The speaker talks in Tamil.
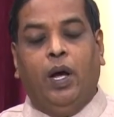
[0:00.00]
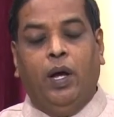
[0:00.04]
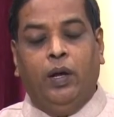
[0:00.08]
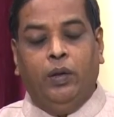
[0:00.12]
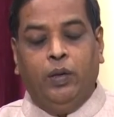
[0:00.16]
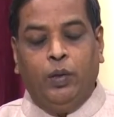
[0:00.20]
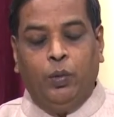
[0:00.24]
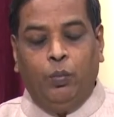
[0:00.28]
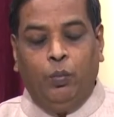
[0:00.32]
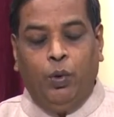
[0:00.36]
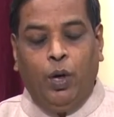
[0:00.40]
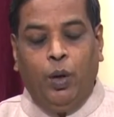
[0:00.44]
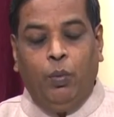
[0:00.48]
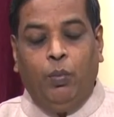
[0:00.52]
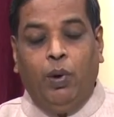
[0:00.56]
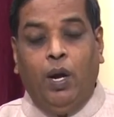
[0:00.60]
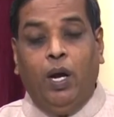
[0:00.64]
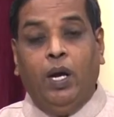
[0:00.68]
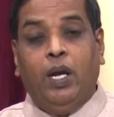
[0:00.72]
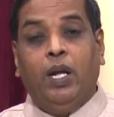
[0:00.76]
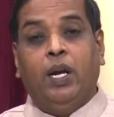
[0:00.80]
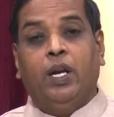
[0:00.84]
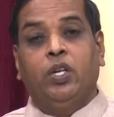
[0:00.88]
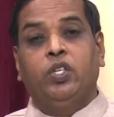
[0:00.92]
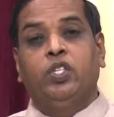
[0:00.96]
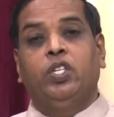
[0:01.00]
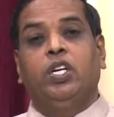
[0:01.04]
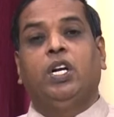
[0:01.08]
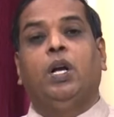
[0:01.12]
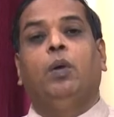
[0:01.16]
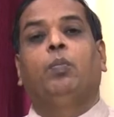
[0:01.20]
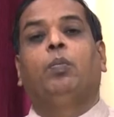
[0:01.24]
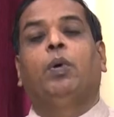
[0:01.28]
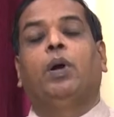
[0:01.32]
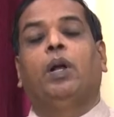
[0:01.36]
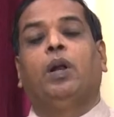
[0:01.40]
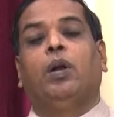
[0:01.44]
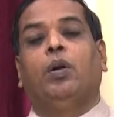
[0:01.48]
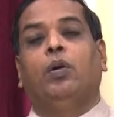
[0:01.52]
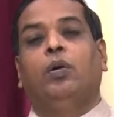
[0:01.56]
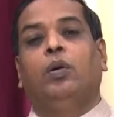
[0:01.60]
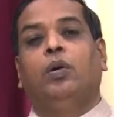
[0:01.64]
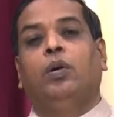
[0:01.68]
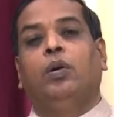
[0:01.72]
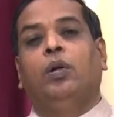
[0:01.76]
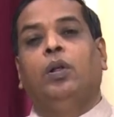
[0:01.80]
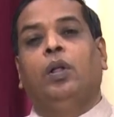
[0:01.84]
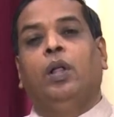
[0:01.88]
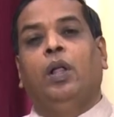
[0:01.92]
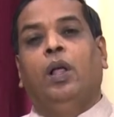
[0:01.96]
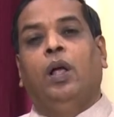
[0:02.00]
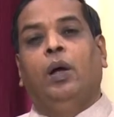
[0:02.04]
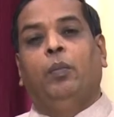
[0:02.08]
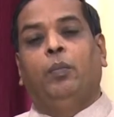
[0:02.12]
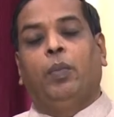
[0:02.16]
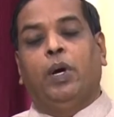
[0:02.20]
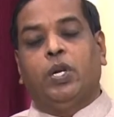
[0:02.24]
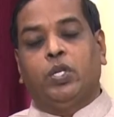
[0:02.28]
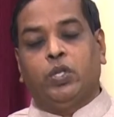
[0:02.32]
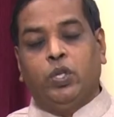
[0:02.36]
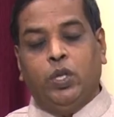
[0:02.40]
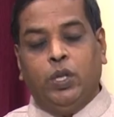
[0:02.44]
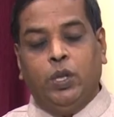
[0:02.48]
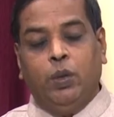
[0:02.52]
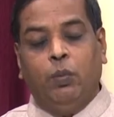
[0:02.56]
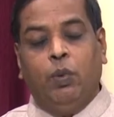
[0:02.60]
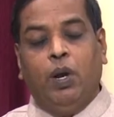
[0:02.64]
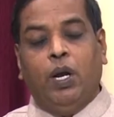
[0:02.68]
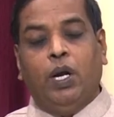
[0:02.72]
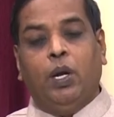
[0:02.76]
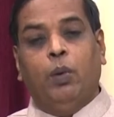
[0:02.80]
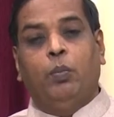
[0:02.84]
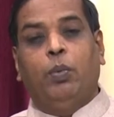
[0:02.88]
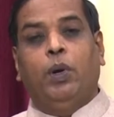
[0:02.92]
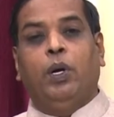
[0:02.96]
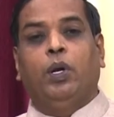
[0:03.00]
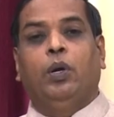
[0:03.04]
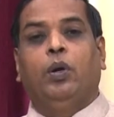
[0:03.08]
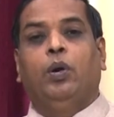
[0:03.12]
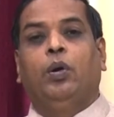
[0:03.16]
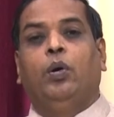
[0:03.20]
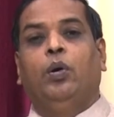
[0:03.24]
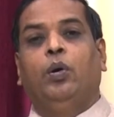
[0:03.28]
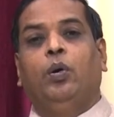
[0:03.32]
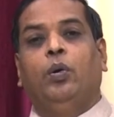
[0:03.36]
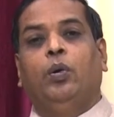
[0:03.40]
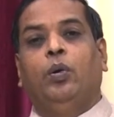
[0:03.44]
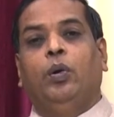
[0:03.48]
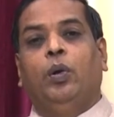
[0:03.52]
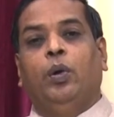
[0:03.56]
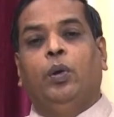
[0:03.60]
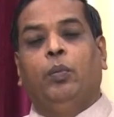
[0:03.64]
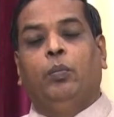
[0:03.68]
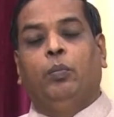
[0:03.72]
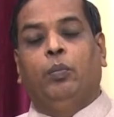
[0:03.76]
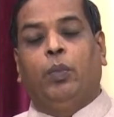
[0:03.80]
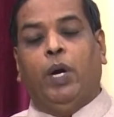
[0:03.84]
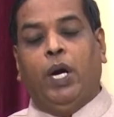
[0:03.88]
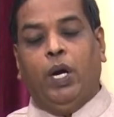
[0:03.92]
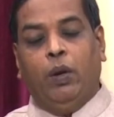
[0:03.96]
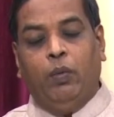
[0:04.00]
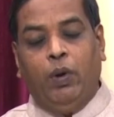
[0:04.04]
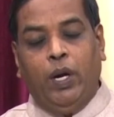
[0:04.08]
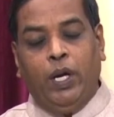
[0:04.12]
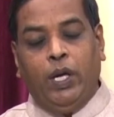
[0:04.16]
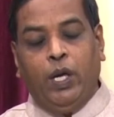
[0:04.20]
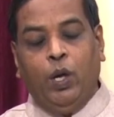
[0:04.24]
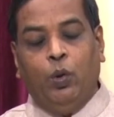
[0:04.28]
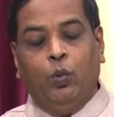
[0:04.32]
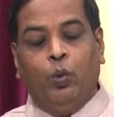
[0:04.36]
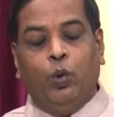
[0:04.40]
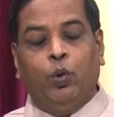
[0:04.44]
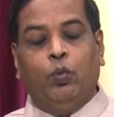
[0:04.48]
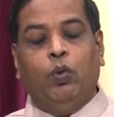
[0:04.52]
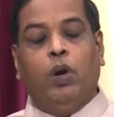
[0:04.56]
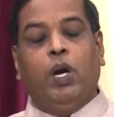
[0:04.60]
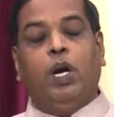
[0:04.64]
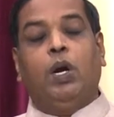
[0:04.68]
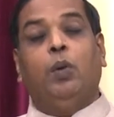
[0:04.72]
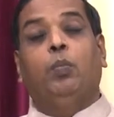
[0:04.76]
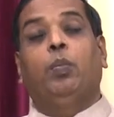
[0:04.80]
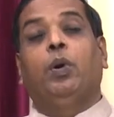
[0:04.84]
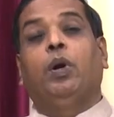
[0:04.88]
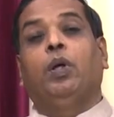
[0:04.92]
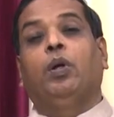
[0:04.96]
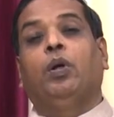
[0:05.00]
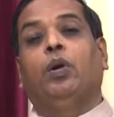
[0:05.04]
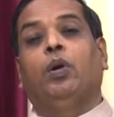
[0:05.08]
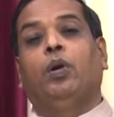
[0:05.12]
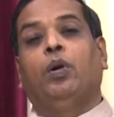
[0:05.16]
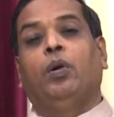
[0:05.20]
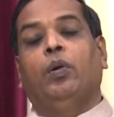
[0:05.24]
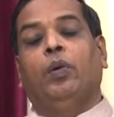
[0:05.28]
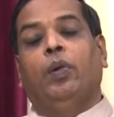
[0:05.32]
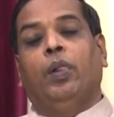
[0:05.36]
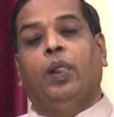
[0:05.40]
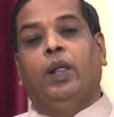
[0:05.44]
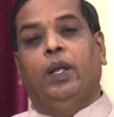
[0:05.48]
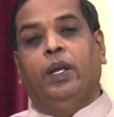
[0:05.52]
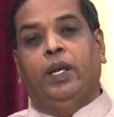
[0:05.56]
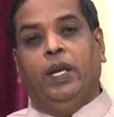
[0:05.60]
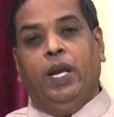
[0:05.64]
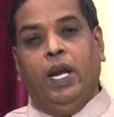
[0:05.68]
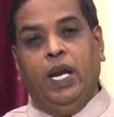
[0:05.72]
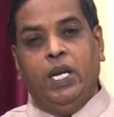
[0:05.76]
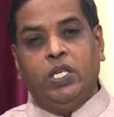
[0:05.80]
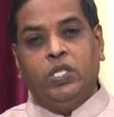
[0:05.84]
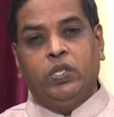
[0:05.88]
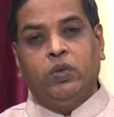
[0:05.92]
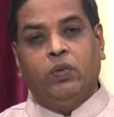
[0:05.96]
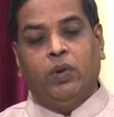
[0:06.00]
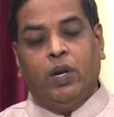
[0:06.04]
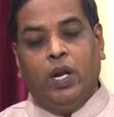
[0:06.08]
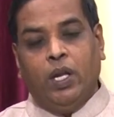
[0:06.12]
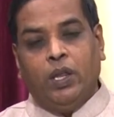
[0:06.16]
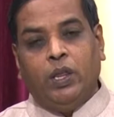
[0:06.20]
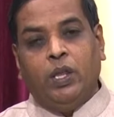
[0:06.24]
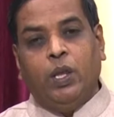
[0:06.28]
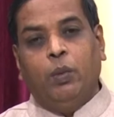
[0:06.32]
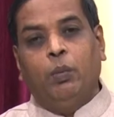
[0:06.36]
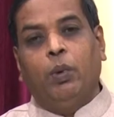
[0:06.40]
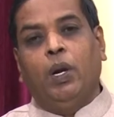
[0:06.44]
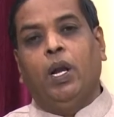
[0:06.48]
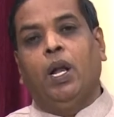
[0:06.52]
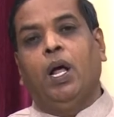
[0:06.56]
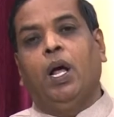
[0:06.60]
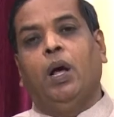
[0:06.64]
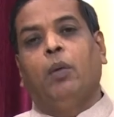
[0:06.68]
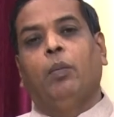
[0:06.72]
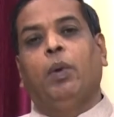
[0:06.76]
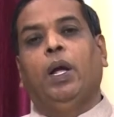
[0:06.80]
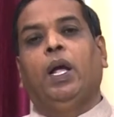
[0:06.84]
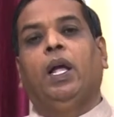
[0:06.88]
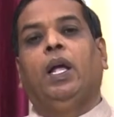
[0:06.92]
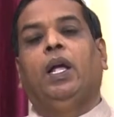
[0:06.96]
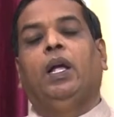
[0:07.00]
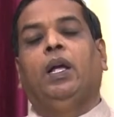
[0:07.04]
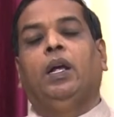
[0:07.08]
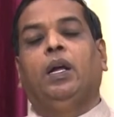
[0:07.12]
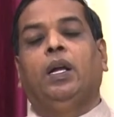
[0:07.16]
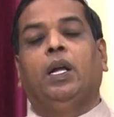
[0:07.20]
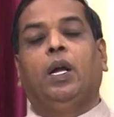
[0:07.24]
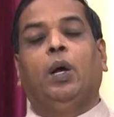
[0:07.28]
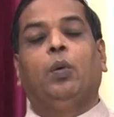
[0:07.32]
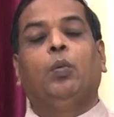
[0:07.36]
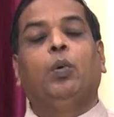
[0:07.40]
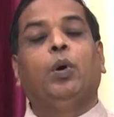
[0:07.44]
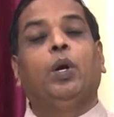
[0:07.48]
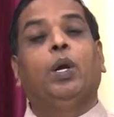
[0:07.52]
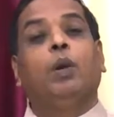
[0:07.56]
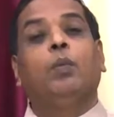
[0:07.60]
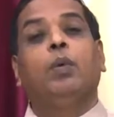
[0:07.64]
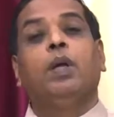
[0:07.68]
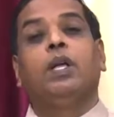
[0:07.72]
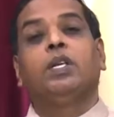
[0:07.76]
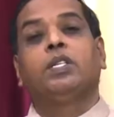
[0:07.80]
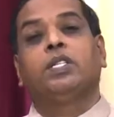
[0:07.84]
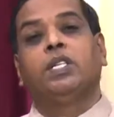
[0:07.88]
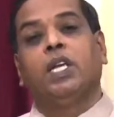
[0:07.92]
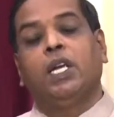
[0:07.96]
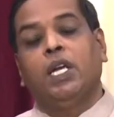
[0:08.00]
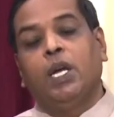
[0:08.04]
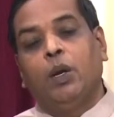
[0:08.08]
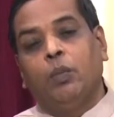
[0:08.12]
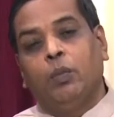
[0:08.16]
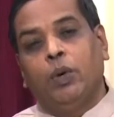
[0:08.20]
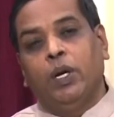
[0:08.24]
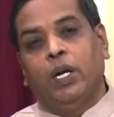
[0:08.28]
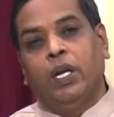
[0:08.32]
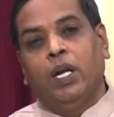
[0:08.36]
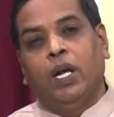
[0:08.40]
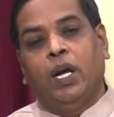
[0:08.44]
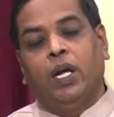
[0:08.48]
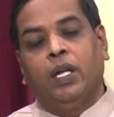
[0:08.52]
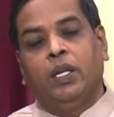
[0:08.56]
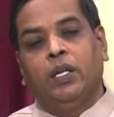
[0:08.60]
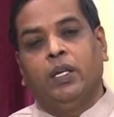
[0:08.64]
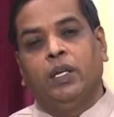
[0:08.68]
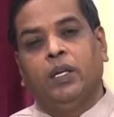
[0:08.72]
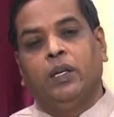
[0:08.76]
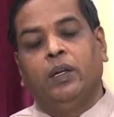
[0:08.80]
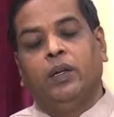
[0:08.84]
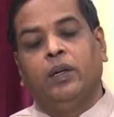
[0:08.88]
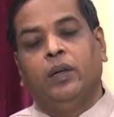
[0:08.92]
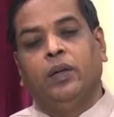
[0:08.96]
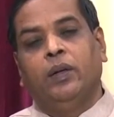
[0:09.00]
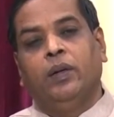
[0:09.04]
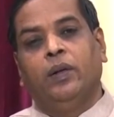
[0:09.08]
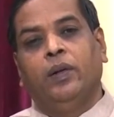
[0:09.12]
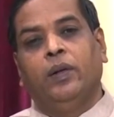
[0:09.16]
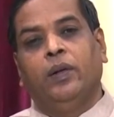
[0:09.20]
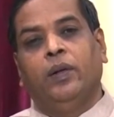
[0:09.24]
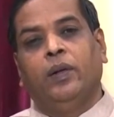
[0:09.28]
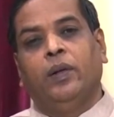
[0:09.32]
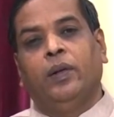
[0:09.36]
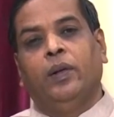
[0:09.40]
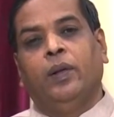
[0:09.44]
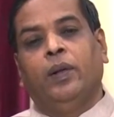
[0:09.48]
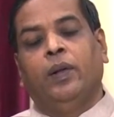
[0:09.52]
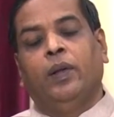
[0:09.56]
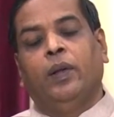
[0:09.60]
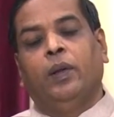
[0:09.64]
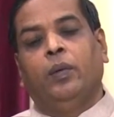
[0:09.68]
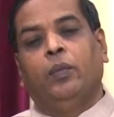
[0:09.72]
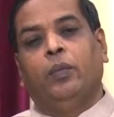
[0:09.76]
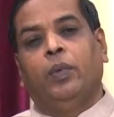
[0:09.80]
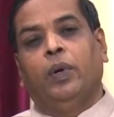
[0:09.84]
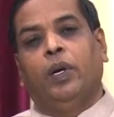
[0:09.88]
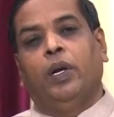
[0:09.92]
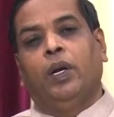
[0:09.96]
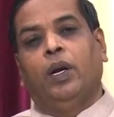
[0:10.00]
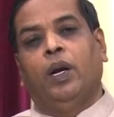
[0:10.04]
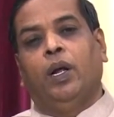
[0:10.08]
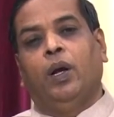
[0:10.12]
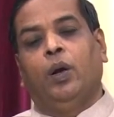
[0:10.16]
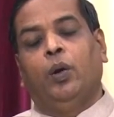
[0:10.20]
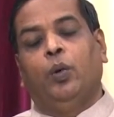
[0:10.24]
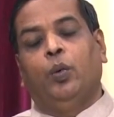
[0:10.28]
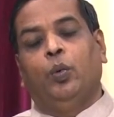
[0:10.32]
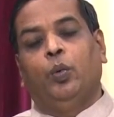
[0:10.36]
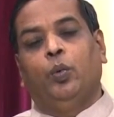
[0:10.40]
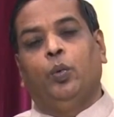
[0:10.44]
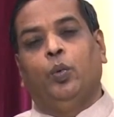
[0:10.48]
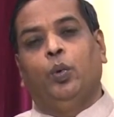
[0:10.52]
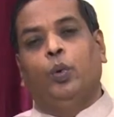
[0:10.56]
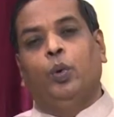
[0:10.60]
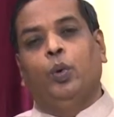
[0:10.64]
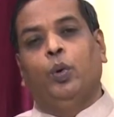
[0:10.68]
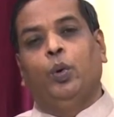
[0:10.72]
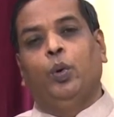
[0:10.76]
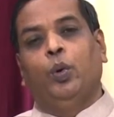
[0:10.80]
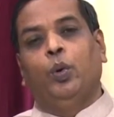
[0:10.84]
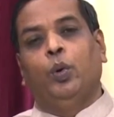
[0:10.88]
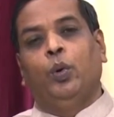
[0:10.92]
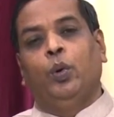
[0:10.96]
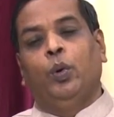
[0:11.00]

அது மூலமாக ரட்சிக்கப்படுறோம் பரிசுத்தமாக்கப்படுகிறோம் மனவாட்டியாக உருவாக்கப்படுகிறோம் இயேசு ரத்தம் இல்லாமல் நாம் ஒன்றுமே செய்ய முடியாது புரியுங்களா ஒரு